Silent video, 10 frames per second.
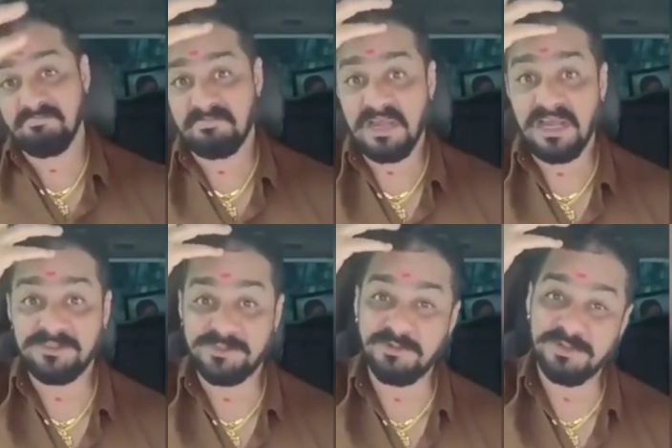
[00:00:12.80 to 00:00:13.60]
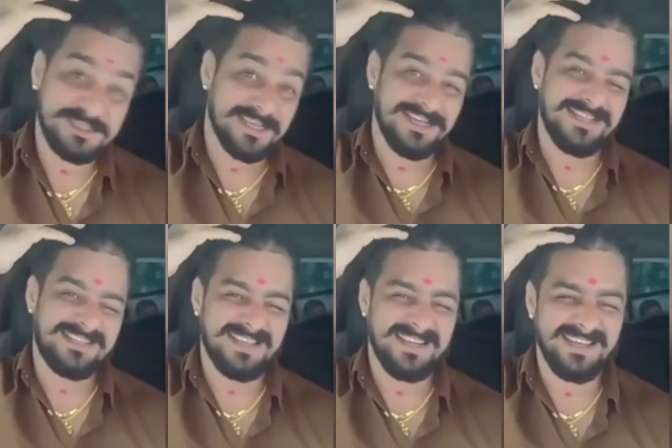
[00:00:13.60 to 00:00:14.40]
क्या सोच है रे
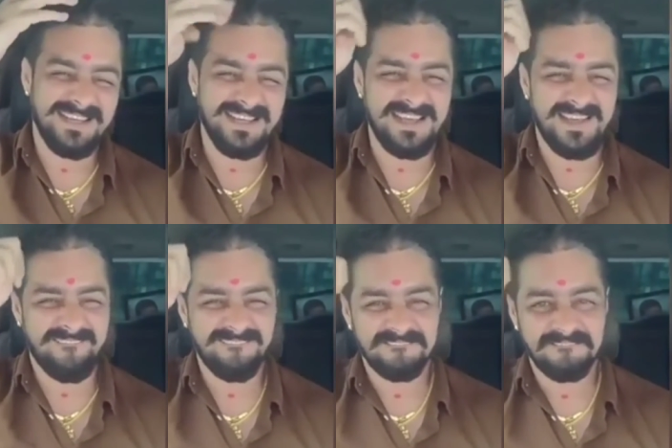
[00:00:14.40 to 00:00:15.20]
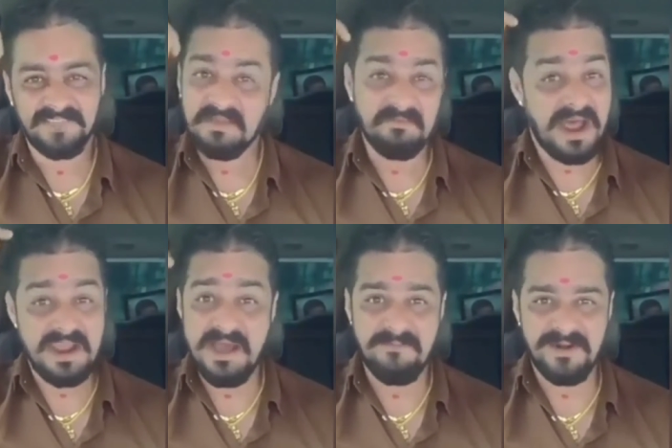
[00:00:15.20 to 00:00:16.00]
तेरी
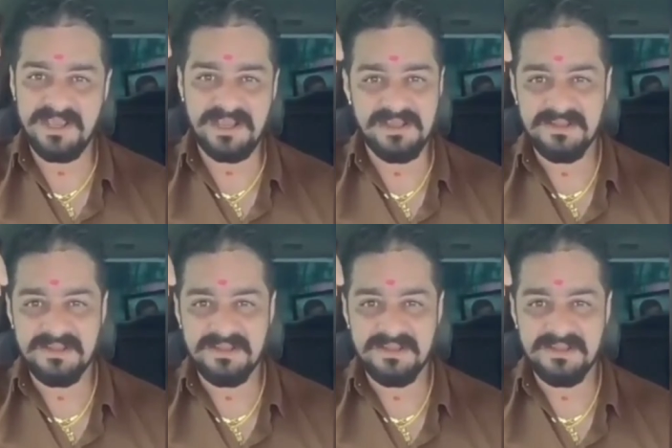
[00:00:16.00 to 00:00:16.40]
मानना पड़ेगा